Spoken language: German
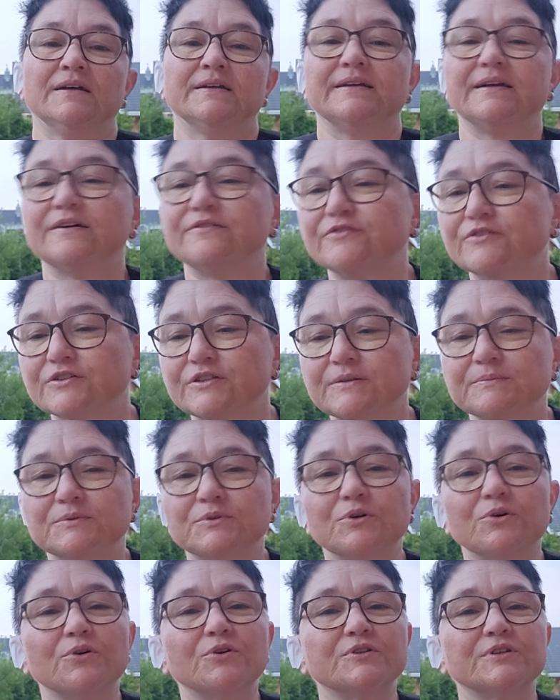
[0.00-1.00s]
Ja, vor dem
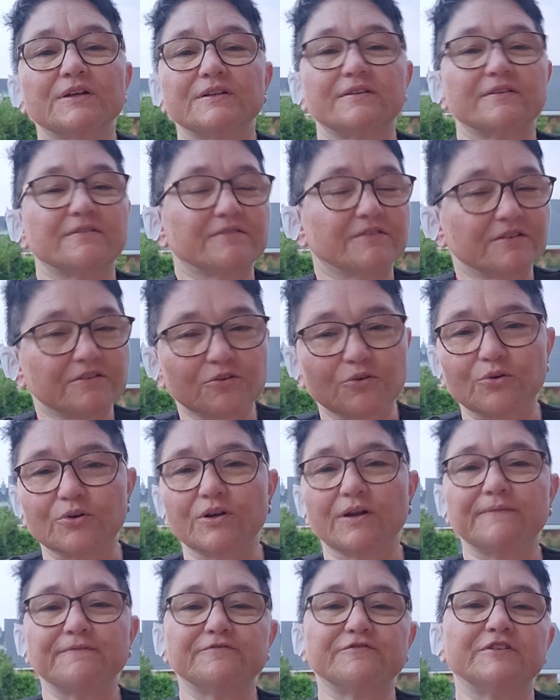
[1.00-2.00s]
Tod, ja, dass das Ohr
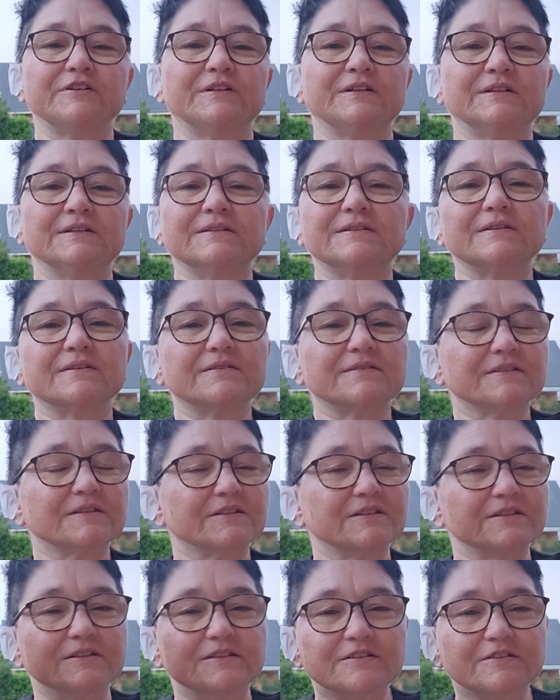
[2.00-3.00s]
abfällt, dass
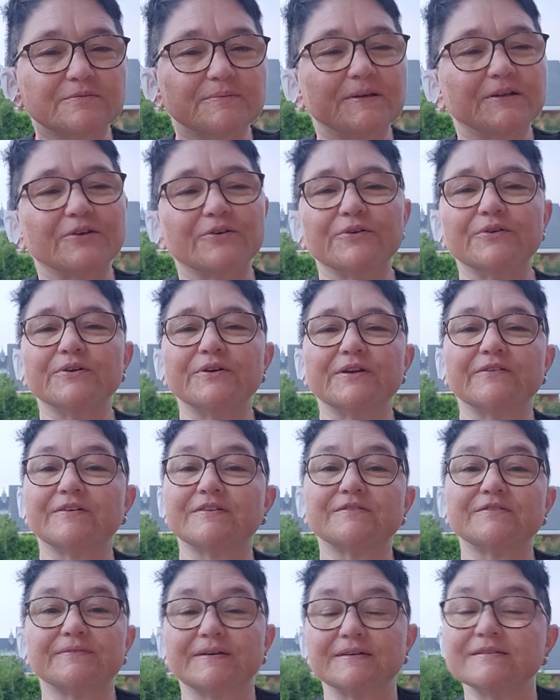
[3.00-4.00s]
ich nichts mehr höre,
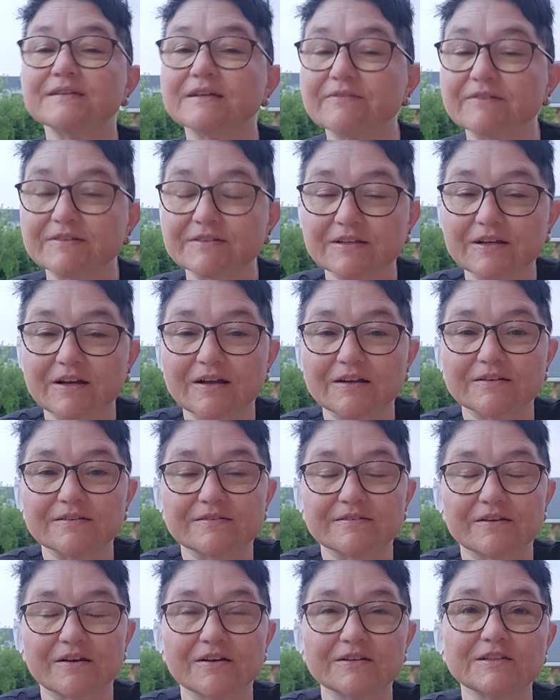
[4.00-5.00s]
was weiß ich, was ich
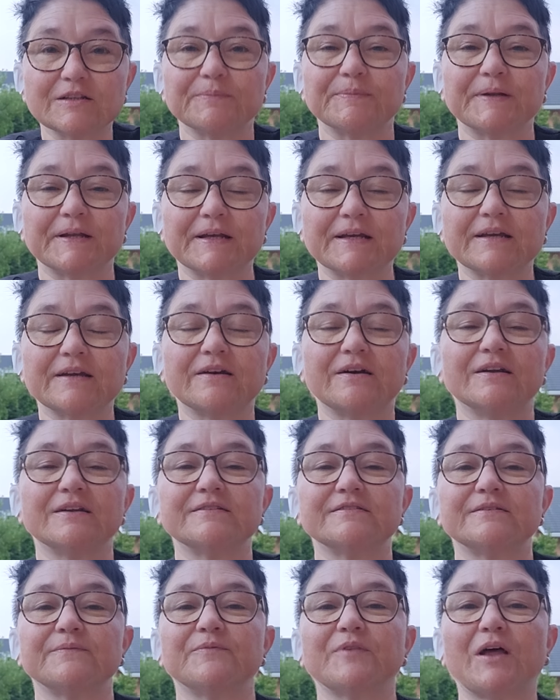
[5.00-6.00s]
alles sagte, breche ich
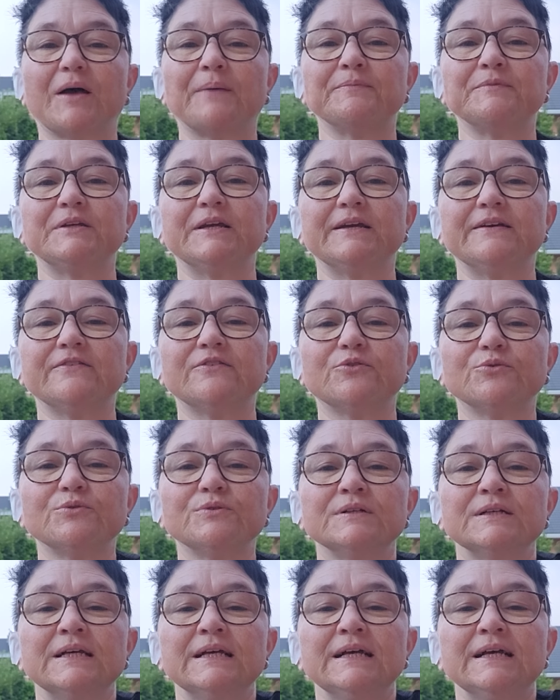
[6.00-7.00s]
alles im Namen Jesu.